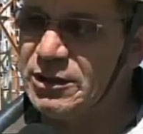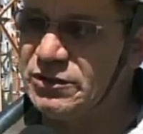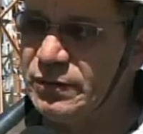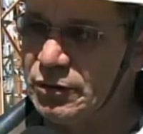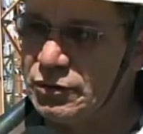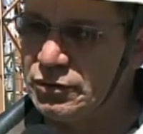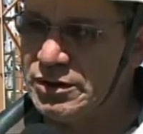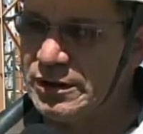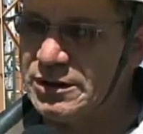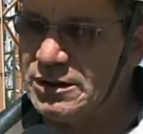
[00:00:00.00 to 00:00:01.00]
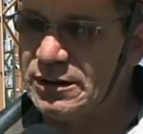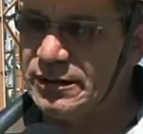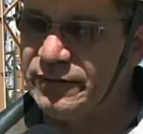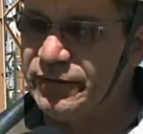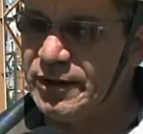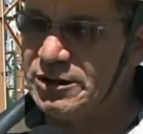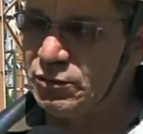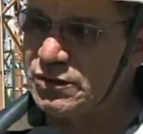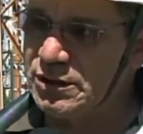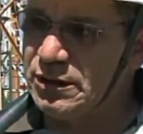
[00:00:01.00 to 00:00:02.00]
A gente vê o nosso dia a dia, e frente
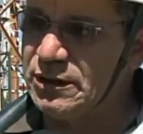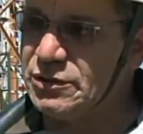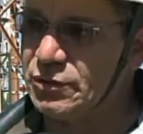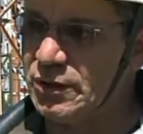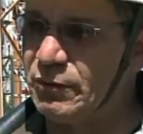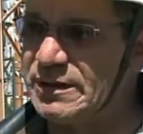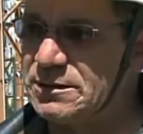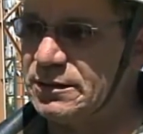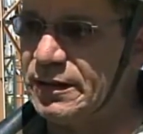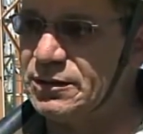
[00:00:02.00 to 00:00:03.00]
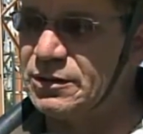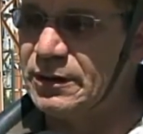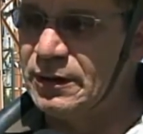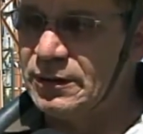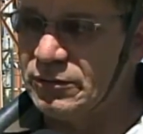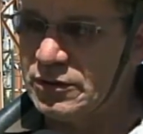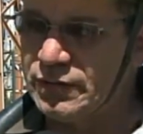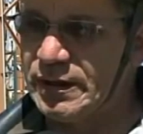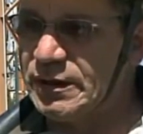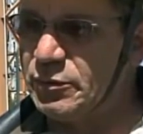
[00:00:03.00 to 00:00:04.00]
a um sinistro, que é um acidente, nós
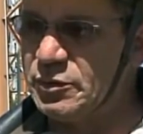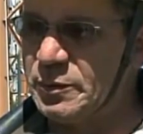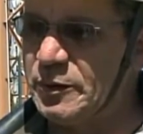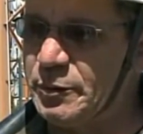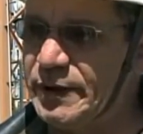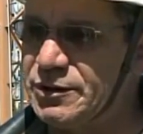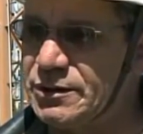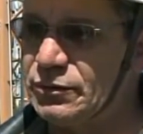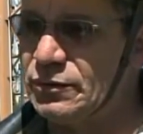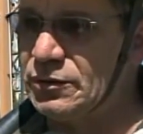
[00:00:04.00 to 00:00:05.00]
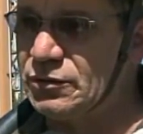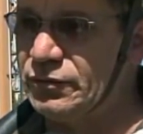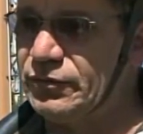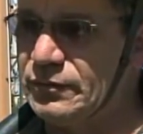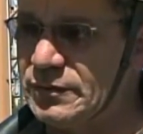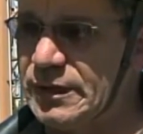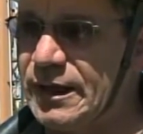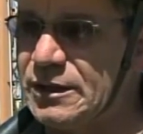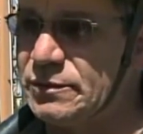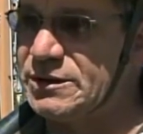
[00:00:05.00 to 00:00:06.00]
ficaríamos meio perdidos. Isso
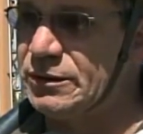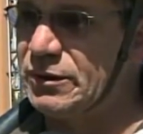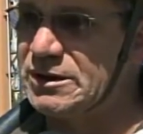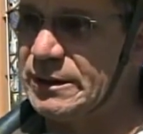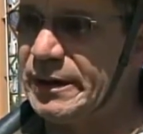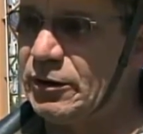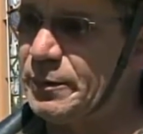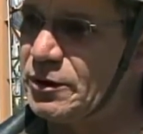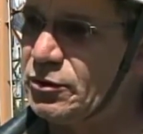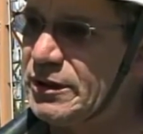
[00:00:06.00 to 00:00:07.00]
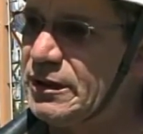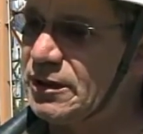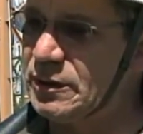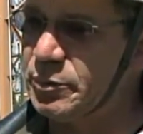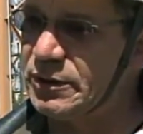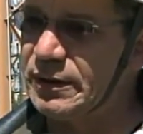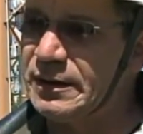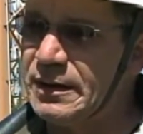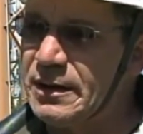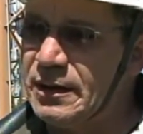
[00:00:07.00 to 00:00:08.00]
traz uma segurança maior para toda a equipe, né?
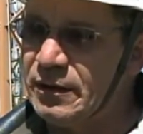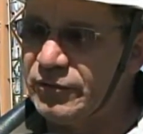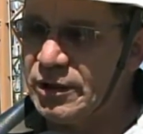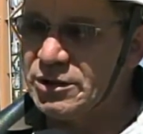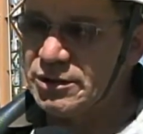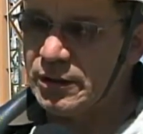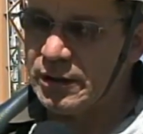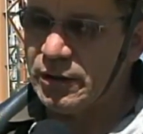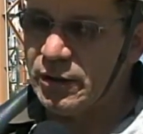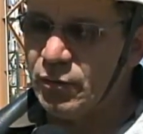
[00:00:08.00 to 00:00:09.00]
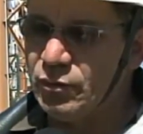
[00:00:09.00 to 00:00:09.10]
Frente a, a